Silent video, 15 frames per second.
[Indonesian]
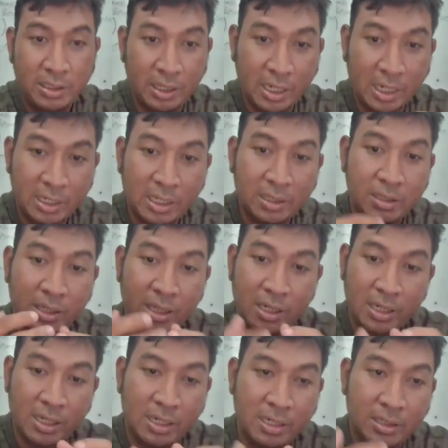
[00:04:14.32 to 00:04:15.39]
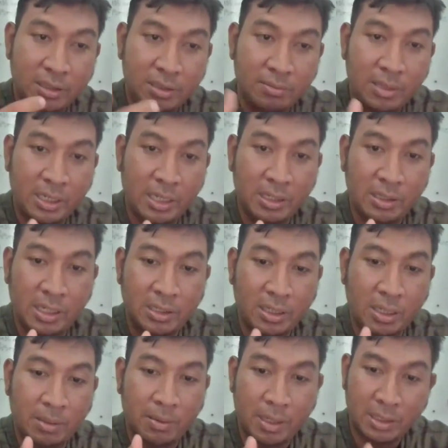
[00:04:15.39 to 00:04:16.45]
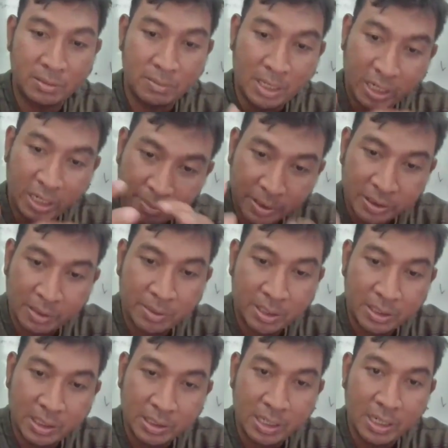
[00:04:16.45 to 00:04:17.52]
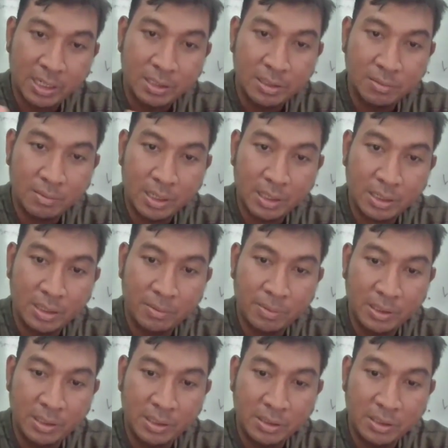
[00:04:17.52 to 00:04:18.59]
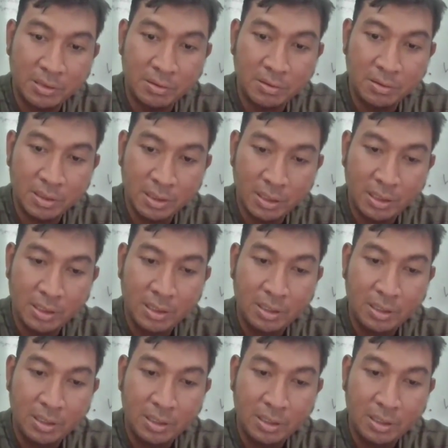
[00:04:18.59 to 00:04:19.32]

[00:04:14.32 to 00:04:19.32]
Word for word: sehingga nanti akan semakin tajam. Nah, semakin banyak pertanyaan, semakin banyak diskusi,